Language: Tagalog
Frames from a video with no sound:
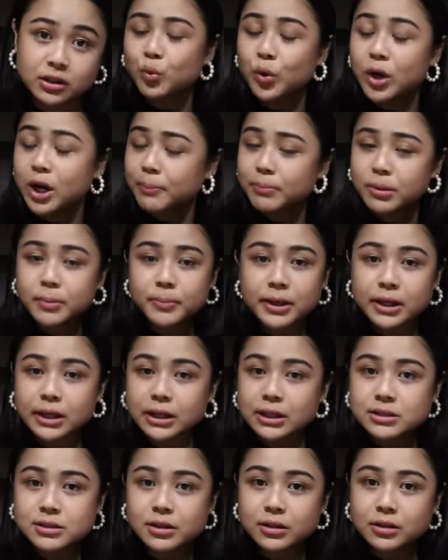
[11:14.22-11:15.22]
Walang
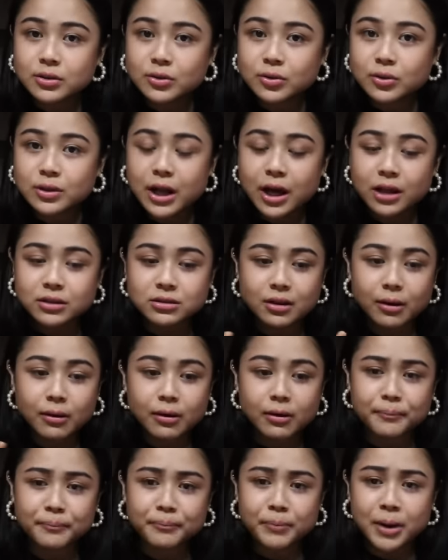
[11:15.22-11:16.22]
pipigil sa'yo. Lahat
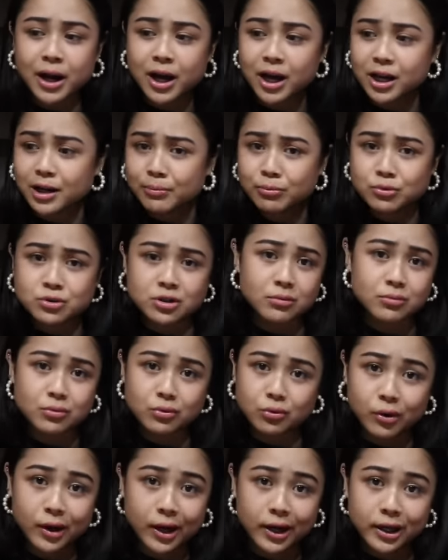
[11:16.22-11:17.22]
ng pangarap mo sa
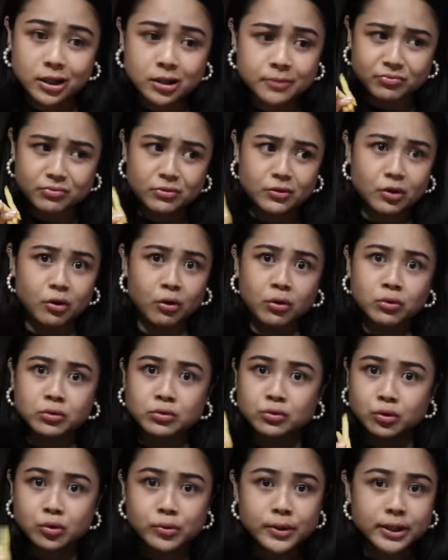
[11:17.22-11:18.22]
buhay, go
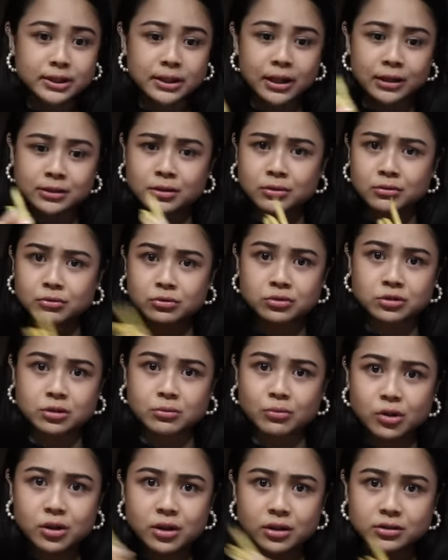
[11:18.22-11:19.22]
do it. Lahat ng gusto
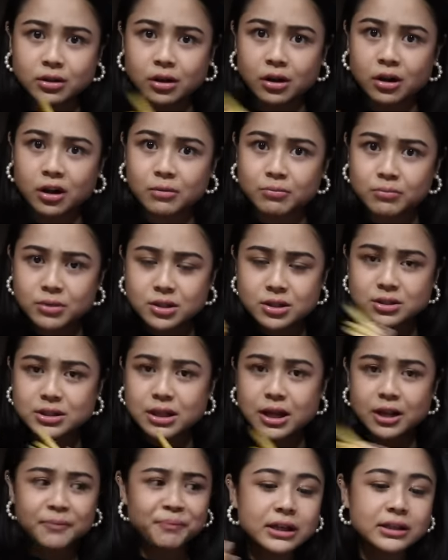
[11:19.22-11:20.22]
mo, lahat ng hobbies,
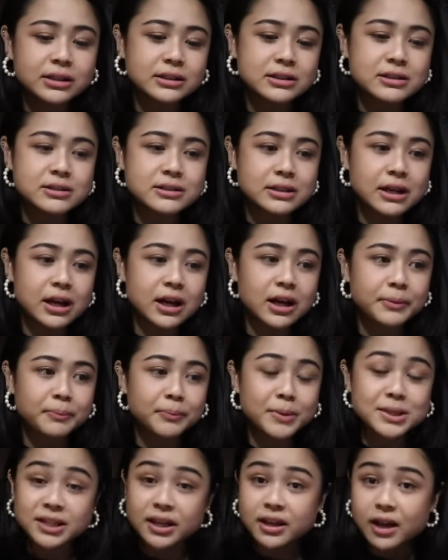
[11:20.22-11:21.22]
lahat. Hanggat sa uh,
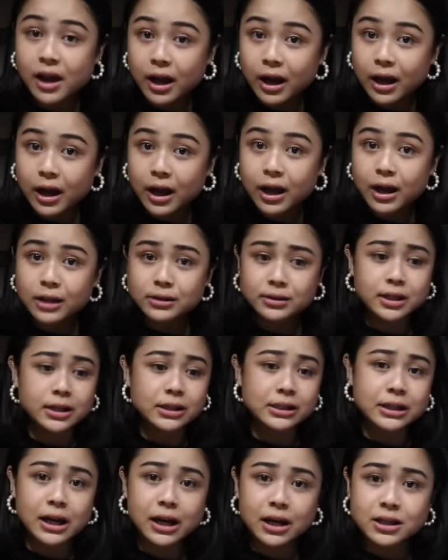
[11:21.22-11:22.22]
masaya ka at di ka
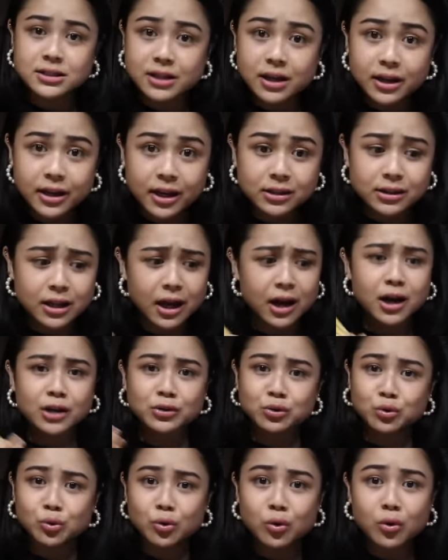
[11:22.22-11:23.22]
nakakasakit,
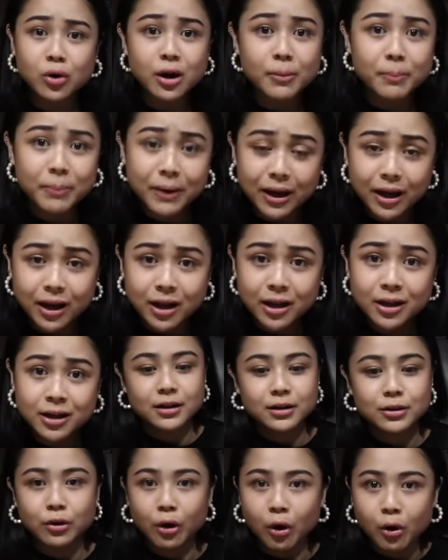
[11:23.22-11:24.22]
nakakatulong ka pa,
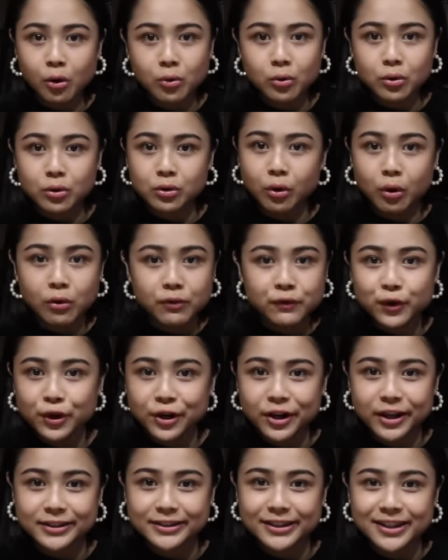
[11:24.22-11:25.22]
go, go for it.